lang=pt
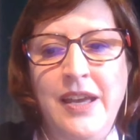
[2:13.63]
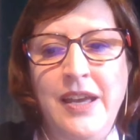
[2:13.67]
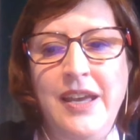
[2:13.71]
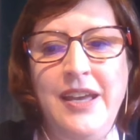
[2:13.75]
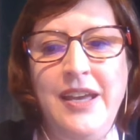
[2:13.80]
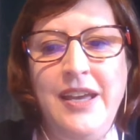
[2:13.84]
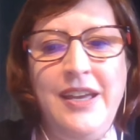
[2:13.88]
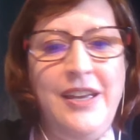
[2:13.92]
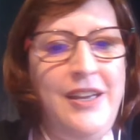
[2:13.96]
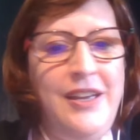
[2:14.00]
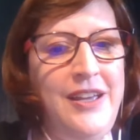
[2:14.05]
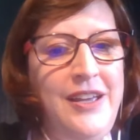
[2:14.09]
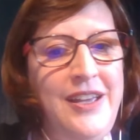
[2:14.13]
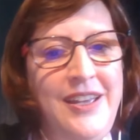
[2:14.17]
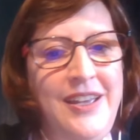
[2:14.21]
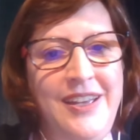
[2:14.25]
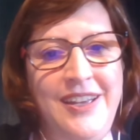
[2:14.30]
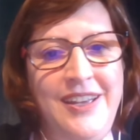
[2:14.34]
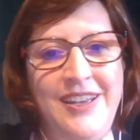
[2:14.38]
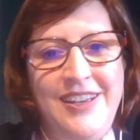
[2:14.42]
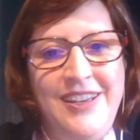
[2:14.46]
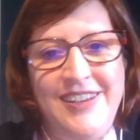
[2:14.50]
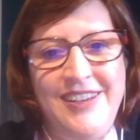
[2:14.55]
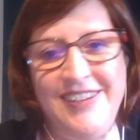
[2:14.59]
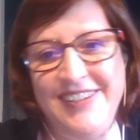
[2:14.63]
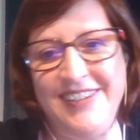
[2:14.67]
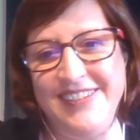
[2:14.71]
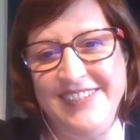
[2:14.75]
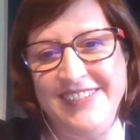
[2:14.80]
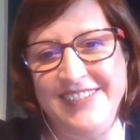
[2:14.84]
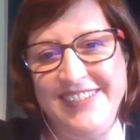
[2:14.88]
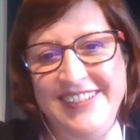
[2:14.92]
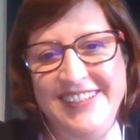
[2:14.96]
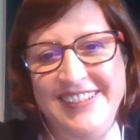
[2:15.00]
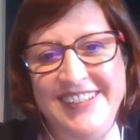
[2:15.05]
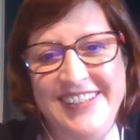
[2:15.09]
é,
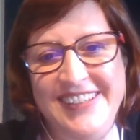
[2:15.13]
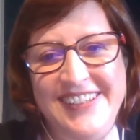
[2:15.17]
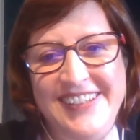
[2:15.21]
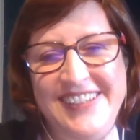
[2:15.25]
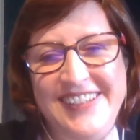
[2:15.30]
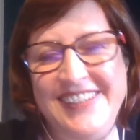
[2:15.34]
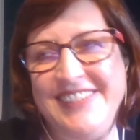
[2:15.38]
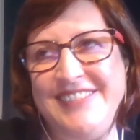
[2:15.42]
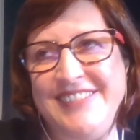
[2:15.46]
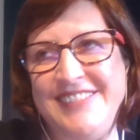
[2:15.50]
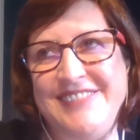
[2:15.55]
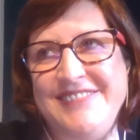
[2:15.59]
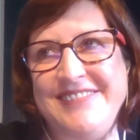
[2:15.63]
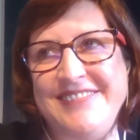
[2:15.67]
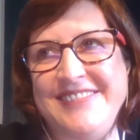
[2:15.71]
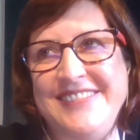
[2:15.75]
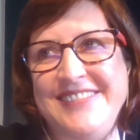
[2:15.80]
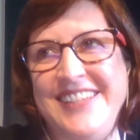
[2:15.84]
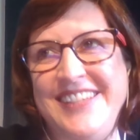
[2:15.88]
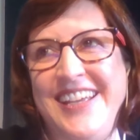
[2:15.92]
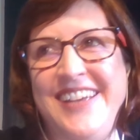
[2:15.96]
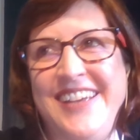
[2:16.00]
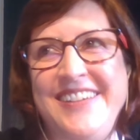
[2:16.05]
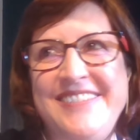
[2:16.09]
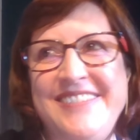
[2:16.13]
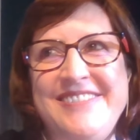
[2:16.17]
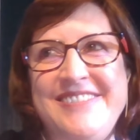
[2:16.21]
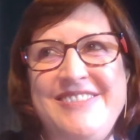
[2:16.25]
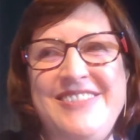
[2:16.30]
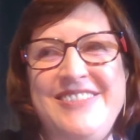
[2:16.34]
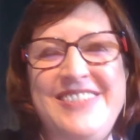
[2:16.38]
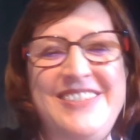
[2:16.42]
e né,